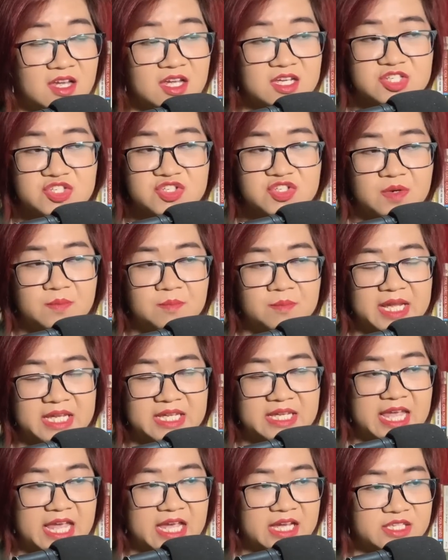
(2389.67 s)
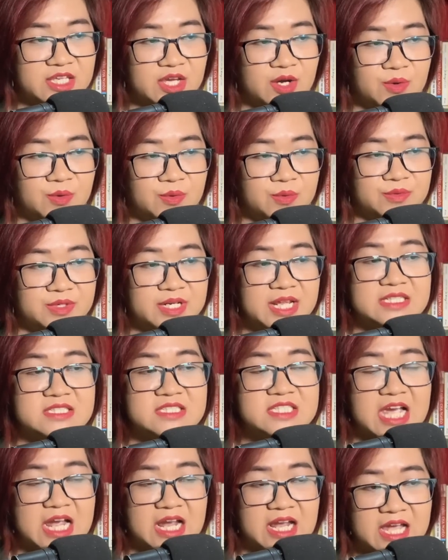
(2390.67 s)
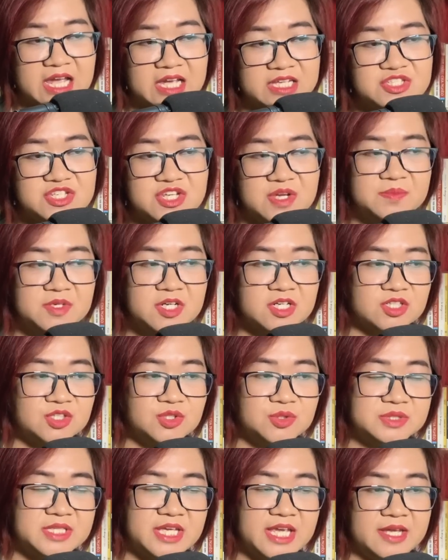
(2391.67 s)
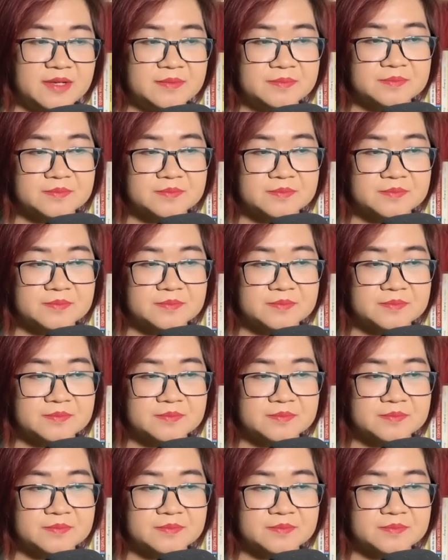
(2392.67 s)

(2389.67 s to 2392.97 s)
Sức mạnh ngang nhau nên chẳng ai chiếm được ưu thế.